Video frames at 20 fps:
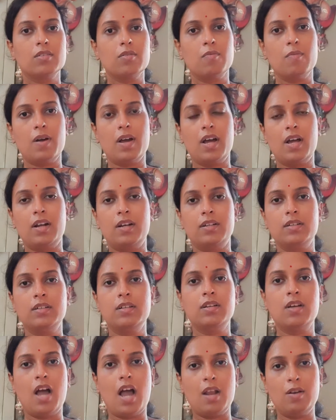তোমার
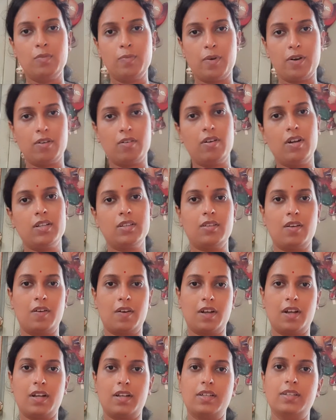আলু পটলের
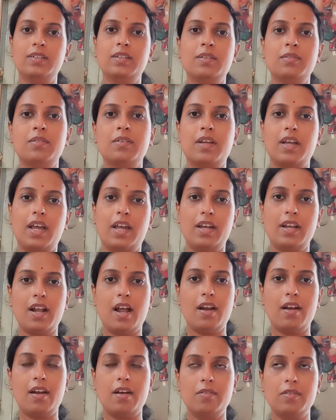তরকারি এই
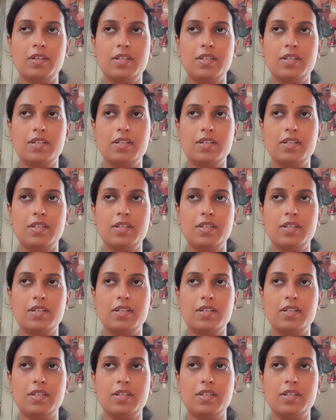রান্না